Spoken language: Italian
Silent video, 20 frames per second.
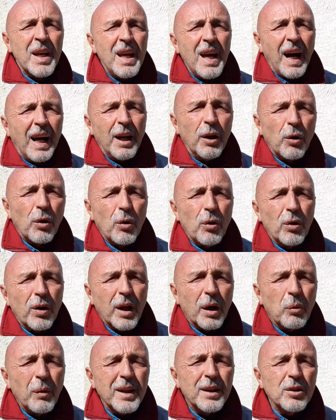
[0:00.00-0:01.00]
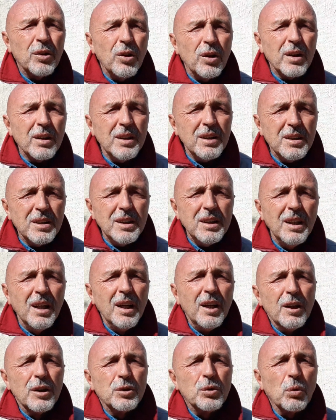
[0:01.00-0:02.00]
alle ore 14
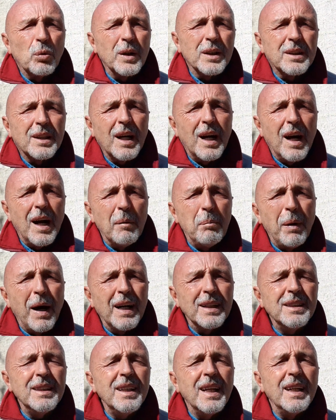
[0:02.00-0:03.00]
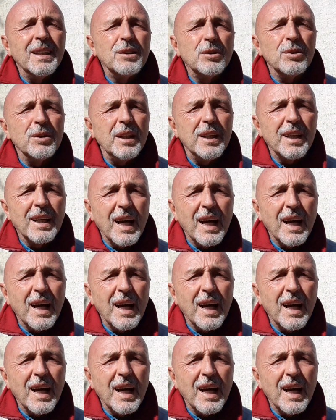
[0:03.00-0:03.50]
su questa pagina Ezio dei